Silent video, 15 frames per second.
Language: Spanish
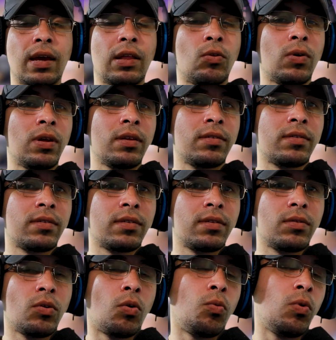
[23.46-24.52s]
Ya no es,
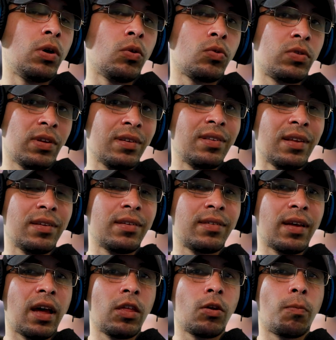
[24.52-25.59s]
o bueno, si es
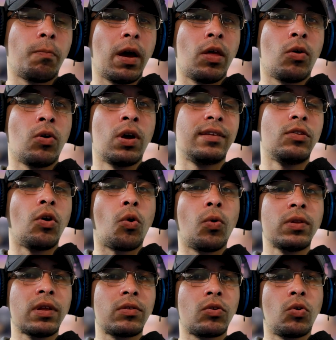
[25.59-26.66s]
necesario, pero si no
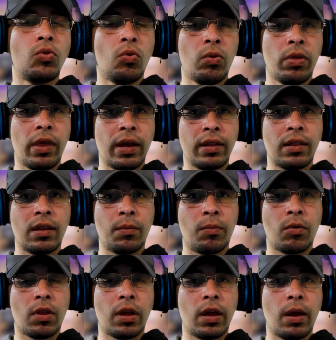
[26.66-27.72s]
cuentas con un lente,
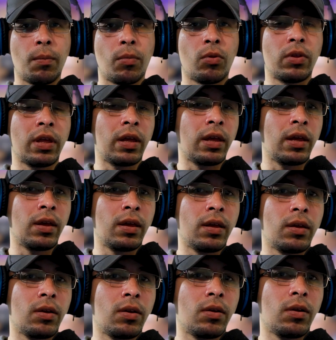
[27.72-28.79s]
por ejemplo,
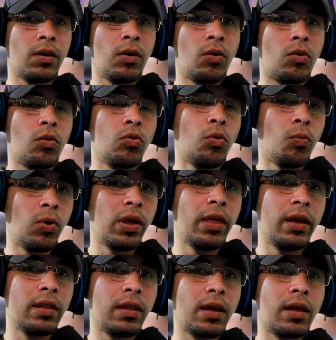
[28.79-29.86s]
de o con un buen
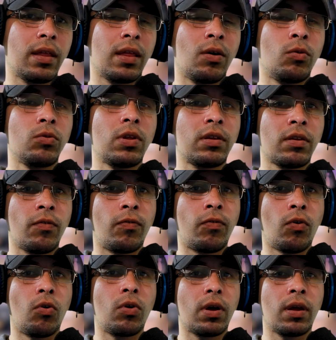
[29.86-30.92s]
ente que dé un
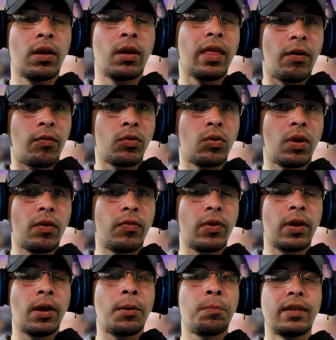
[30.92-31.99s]
desenfoque en la
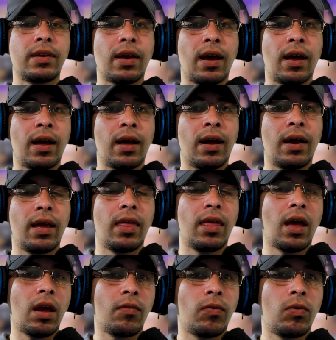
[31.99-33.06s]
fotografía, ya en
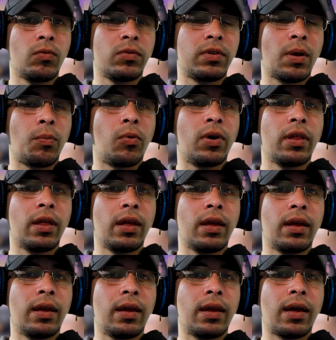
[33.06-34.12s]
iPhone se
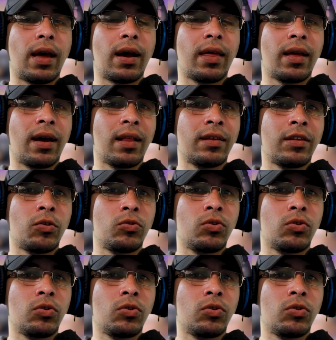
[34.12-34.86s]
puede agregar esta